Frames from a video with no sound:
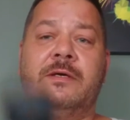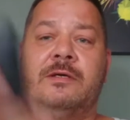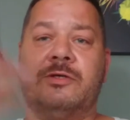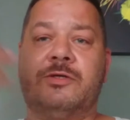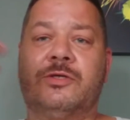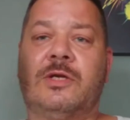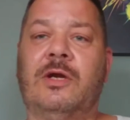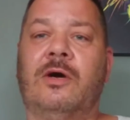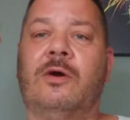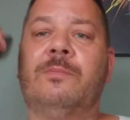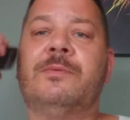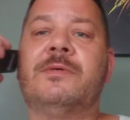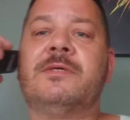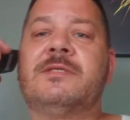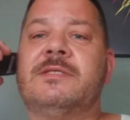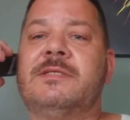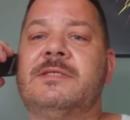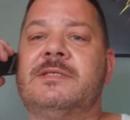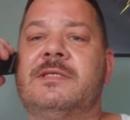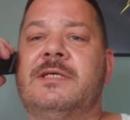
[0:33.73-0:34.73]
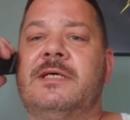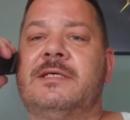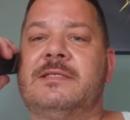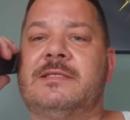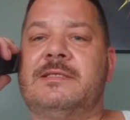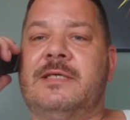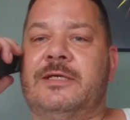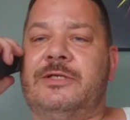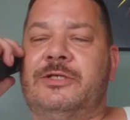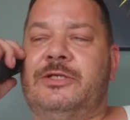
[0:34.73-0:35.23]
Ich glaube, das ist der
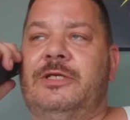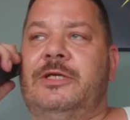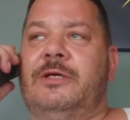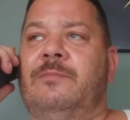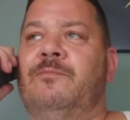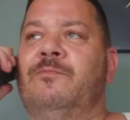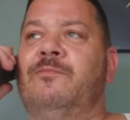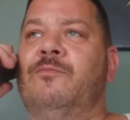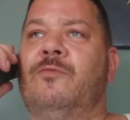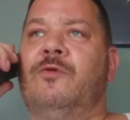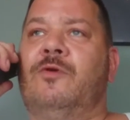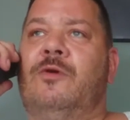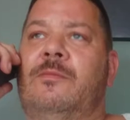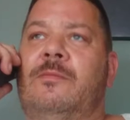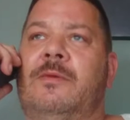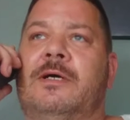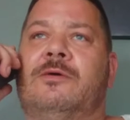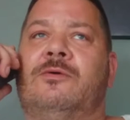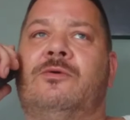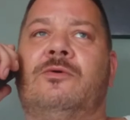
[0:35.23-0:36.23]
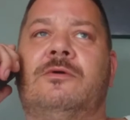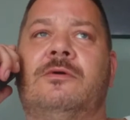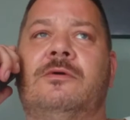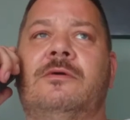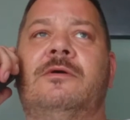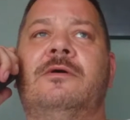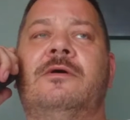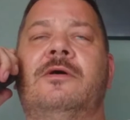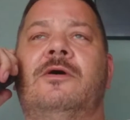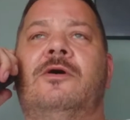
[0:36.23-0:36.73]
Sashi. Wollen wir mal
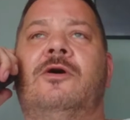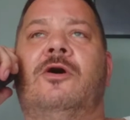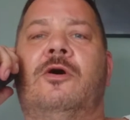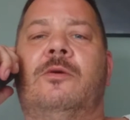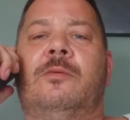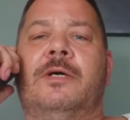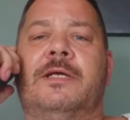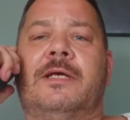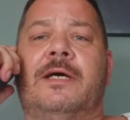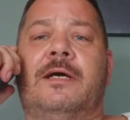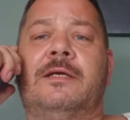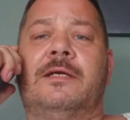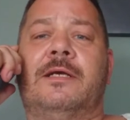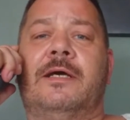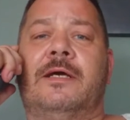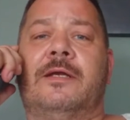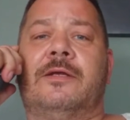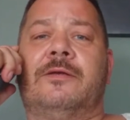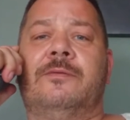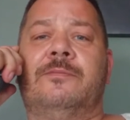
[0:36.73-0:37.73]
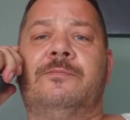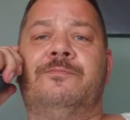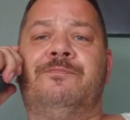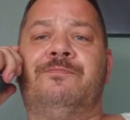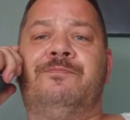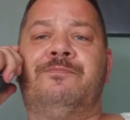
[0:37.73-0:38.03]
gucken, ob er dran geht.